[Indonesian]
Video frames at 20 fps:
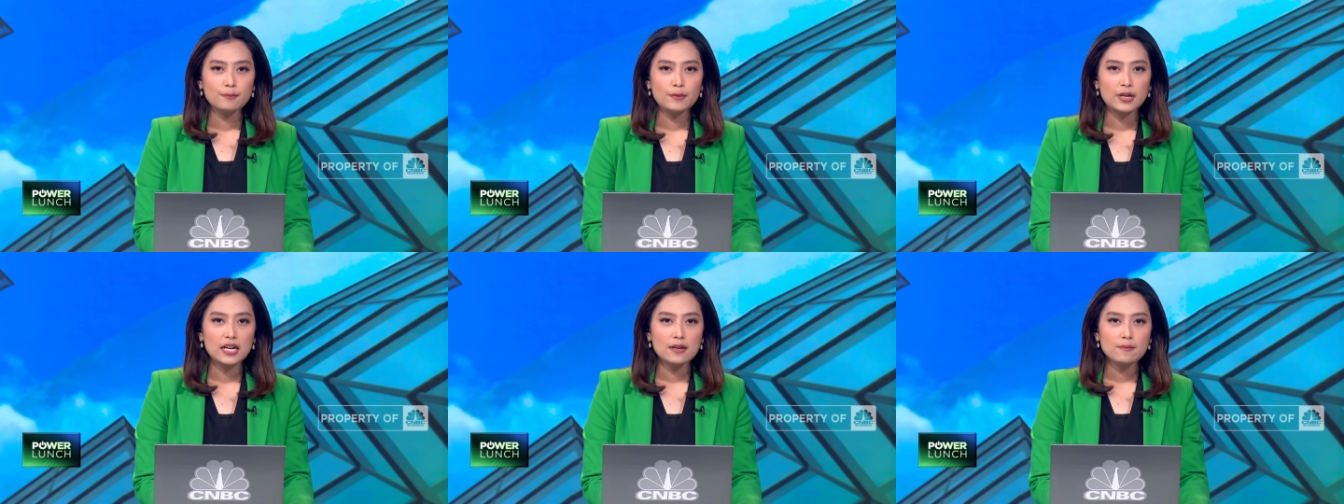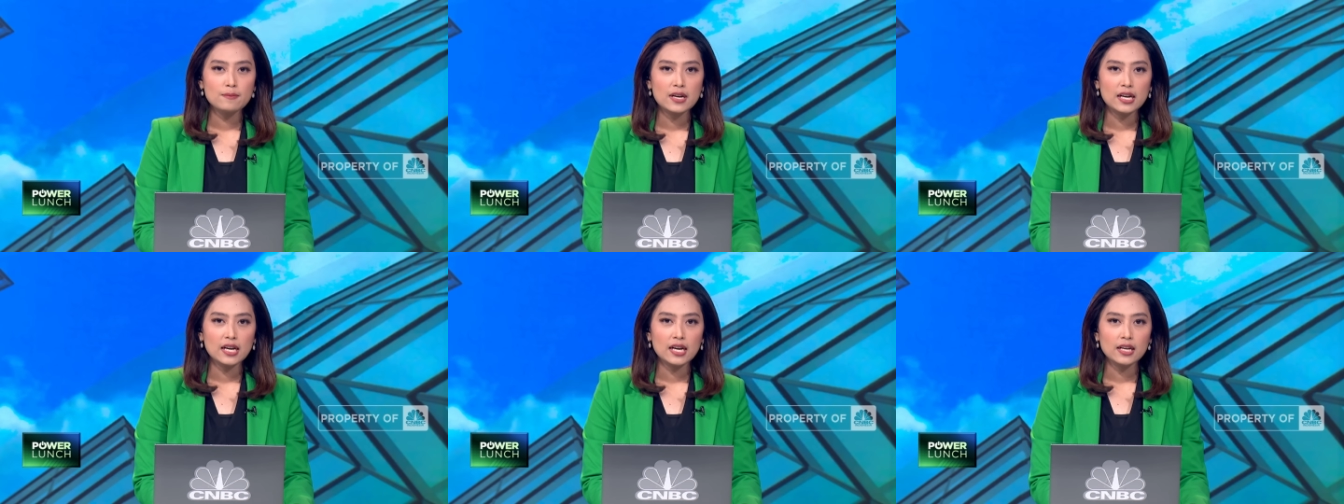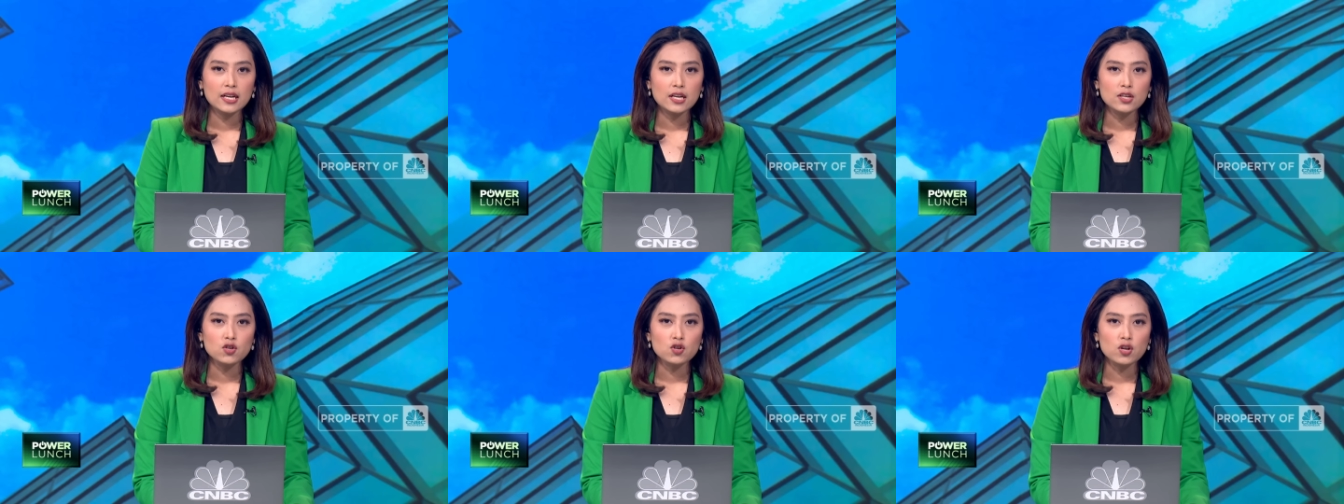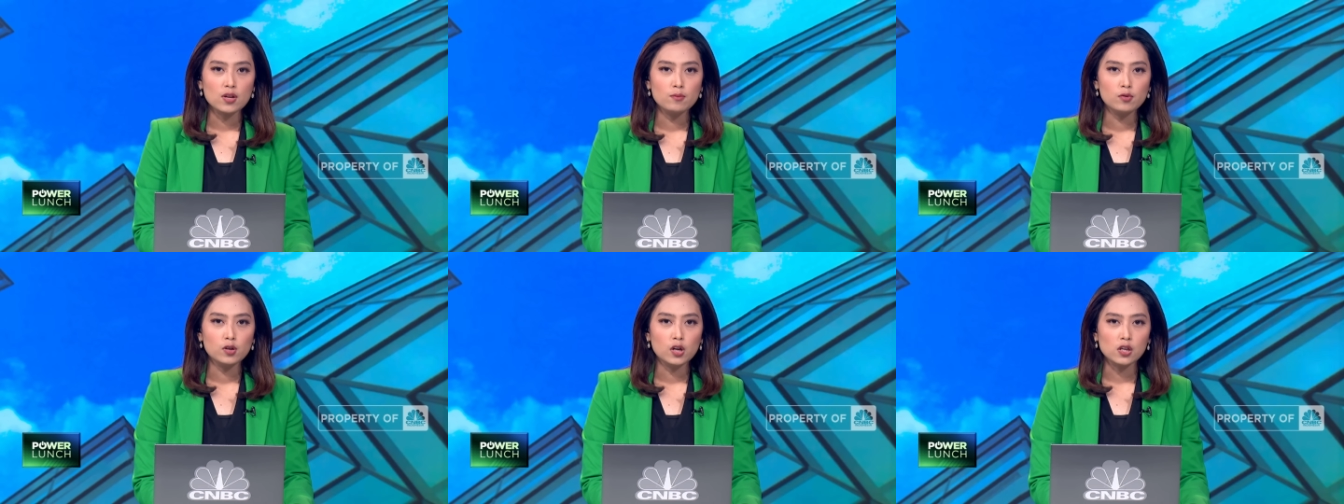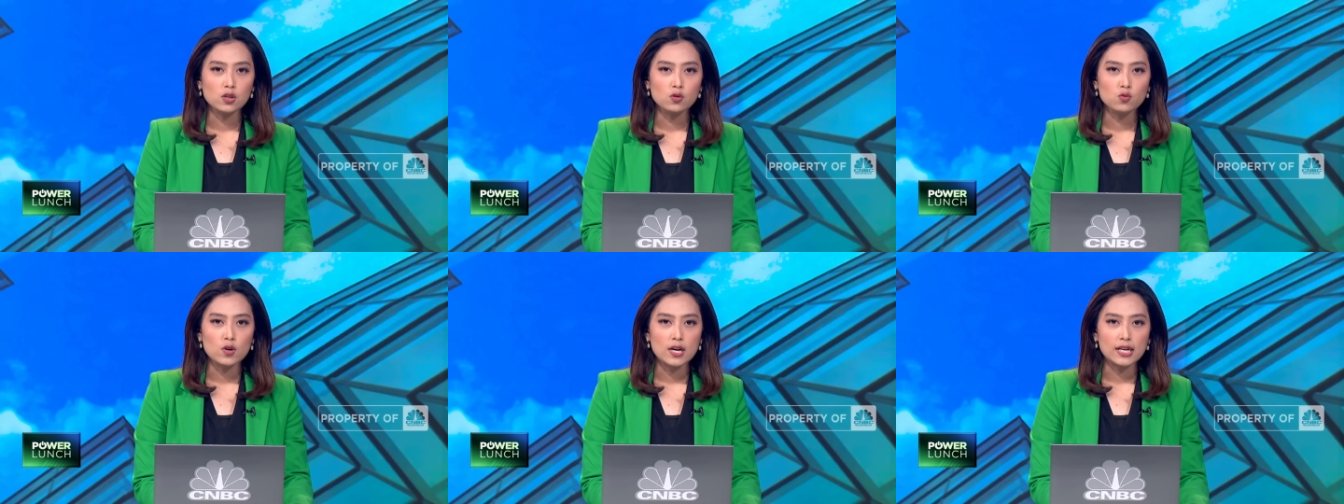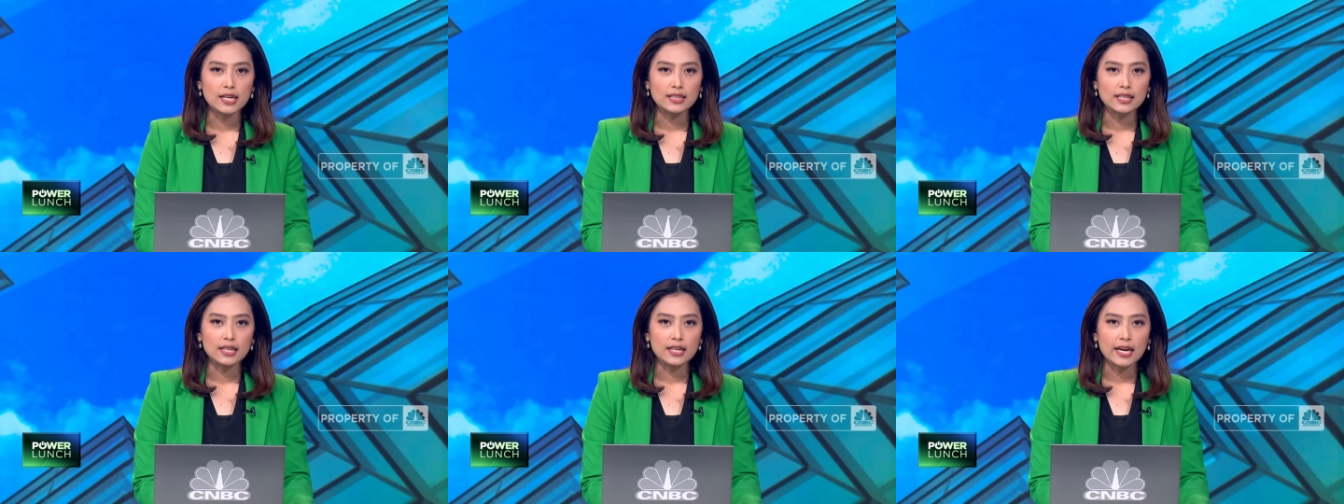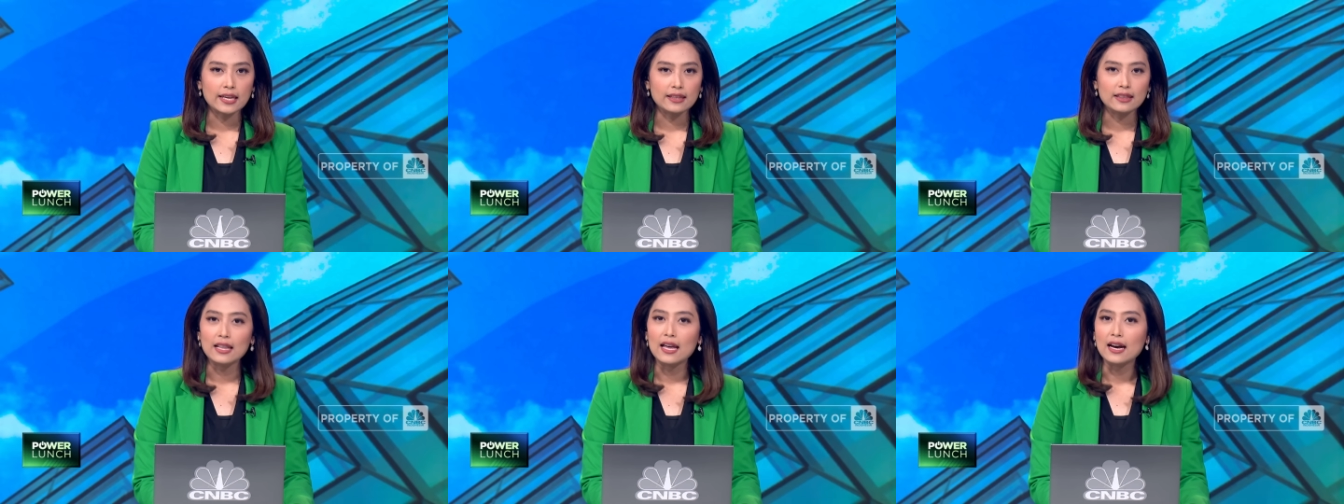Badan Pangan Nasional buka suara
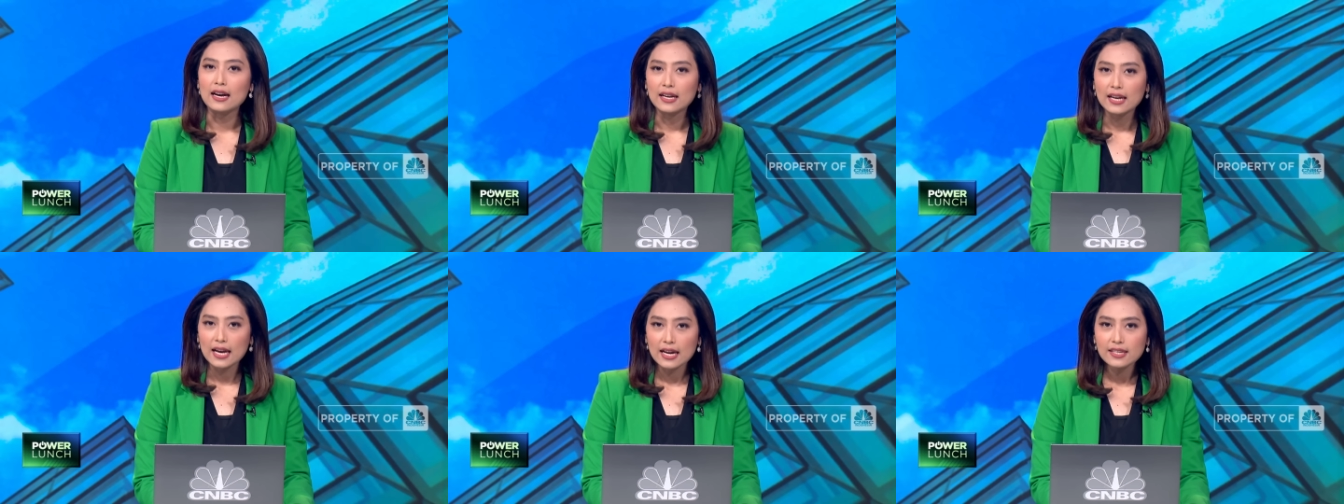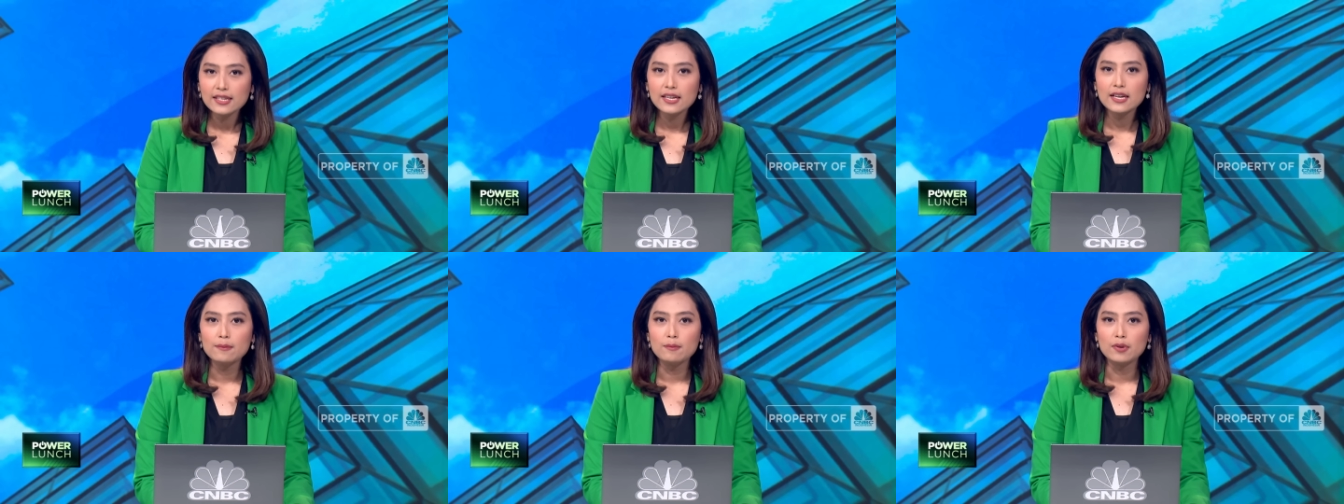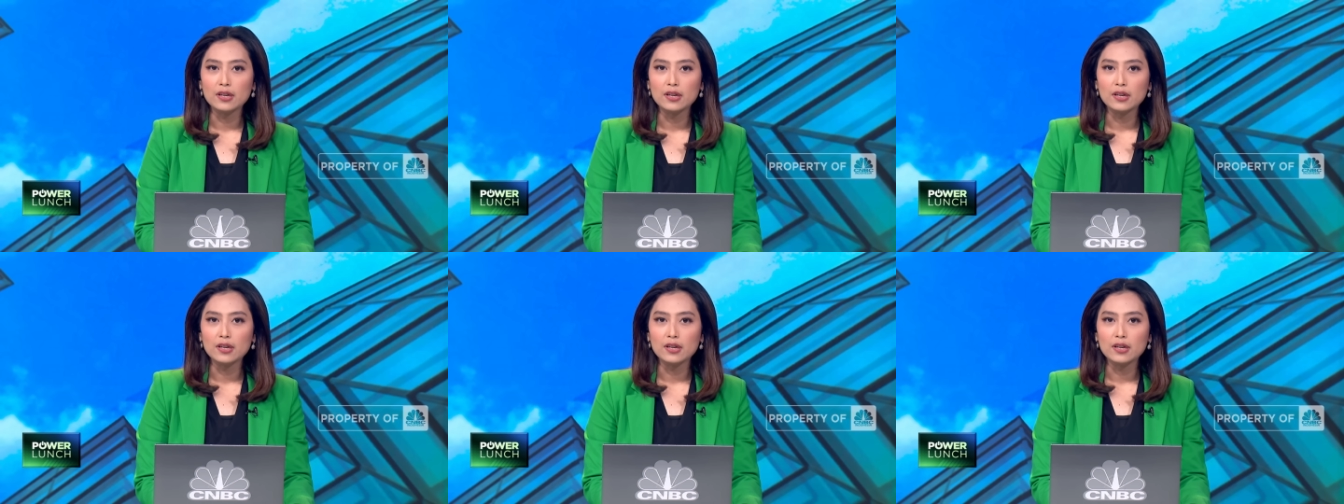terkait langkanya